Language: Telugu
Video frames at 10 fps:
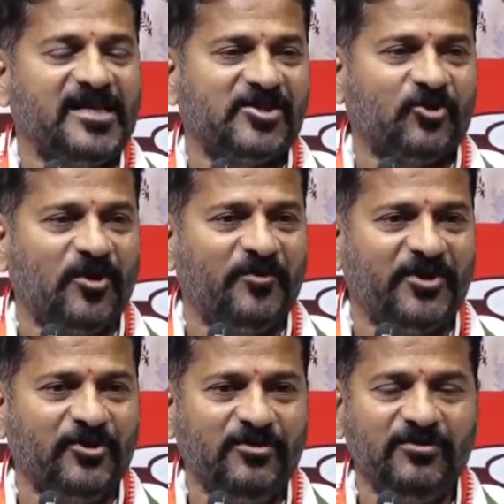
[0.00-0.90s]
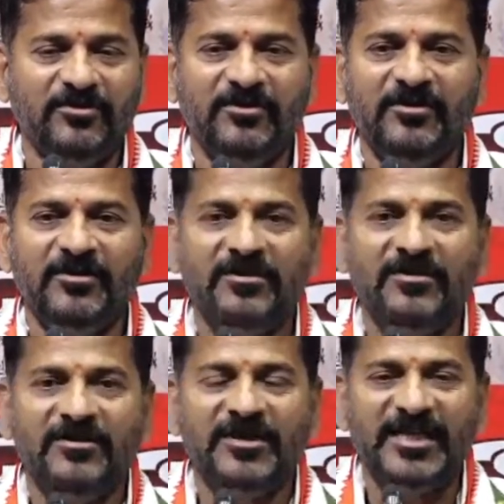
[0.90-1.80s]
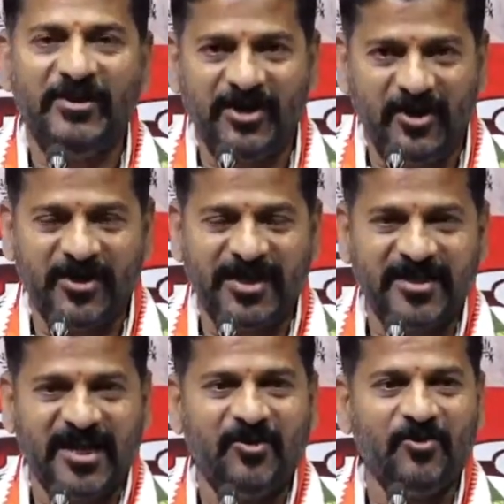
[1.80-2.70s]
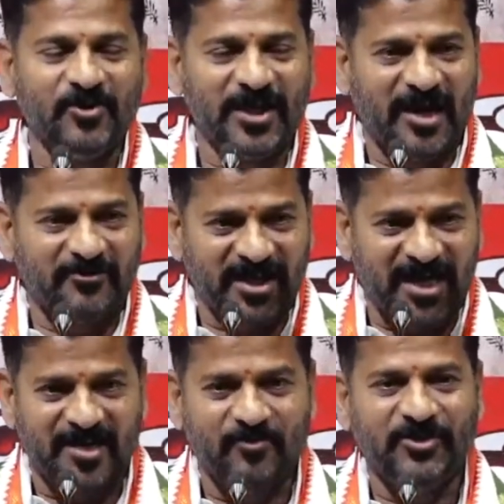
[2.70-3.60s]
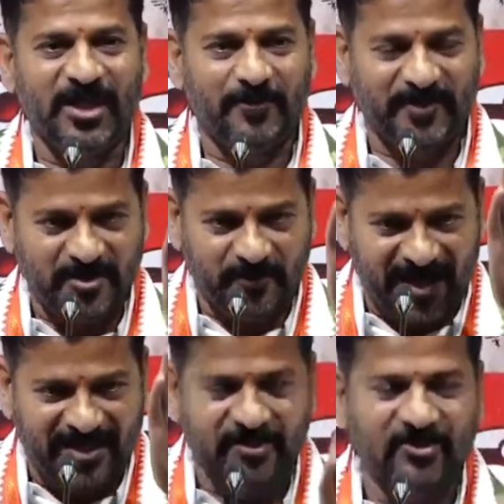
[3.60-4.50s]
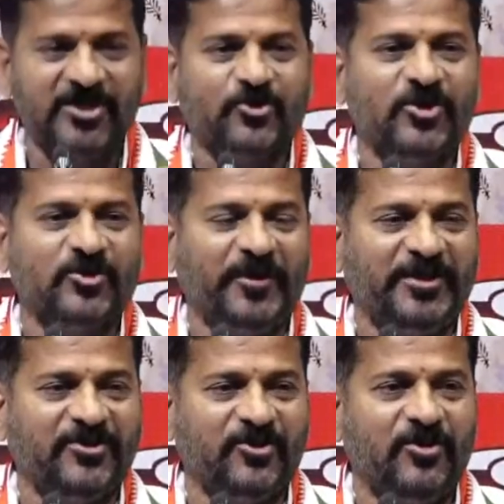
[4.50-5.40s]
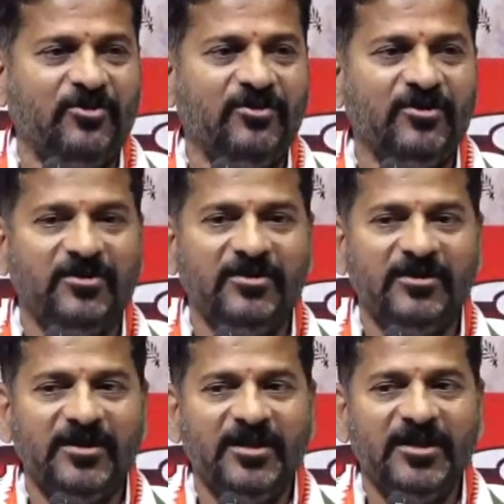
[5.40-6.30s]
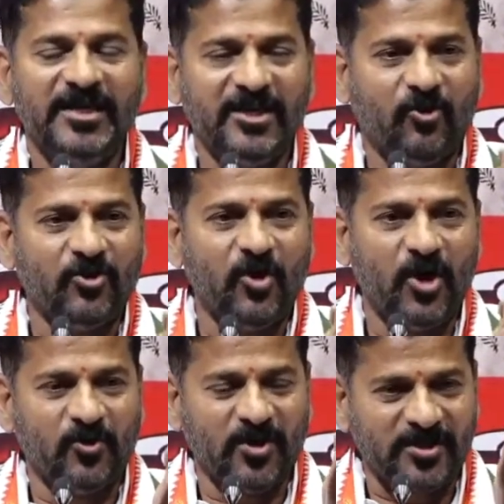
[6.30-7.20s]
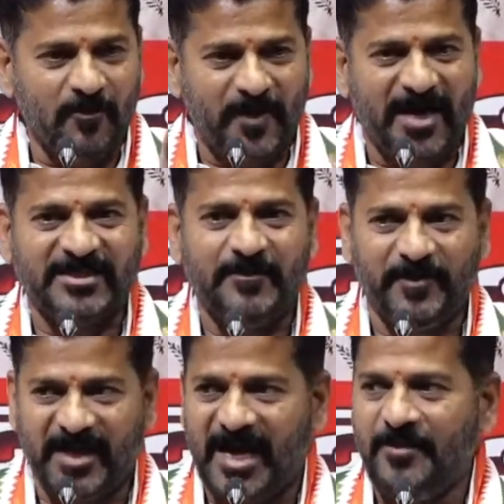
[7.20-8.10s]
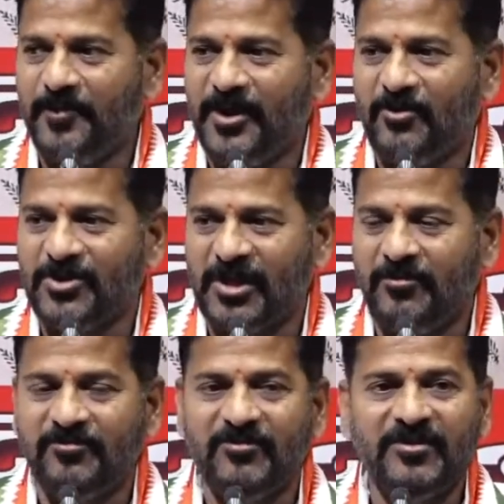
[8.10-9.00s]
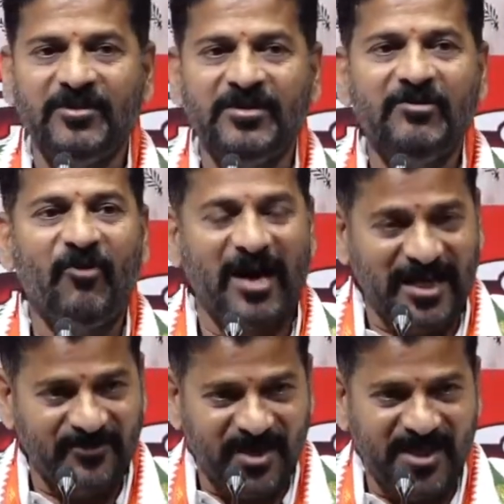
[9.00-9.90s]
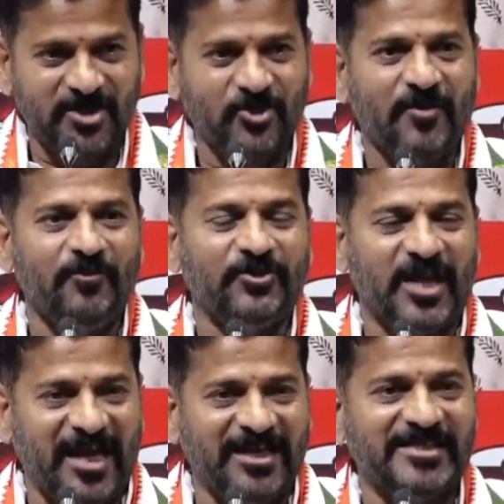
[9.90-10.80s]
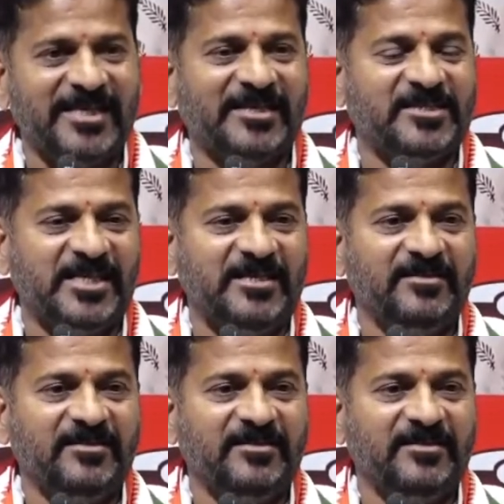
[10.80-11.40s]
చేసుకొని మీరు ఎవరెవరైతే కల్వకుంట్ల కవిత గారి ముందల ప్రతిపాదనలు తీసుకొచ్చి పెట్టినరో ఈ కొనుగోలు కోసం పార్టీ ఫిరాయింపుల కోసం వాళ్ళందరిని కూడా ముద్దాయిలుగా చేర్చి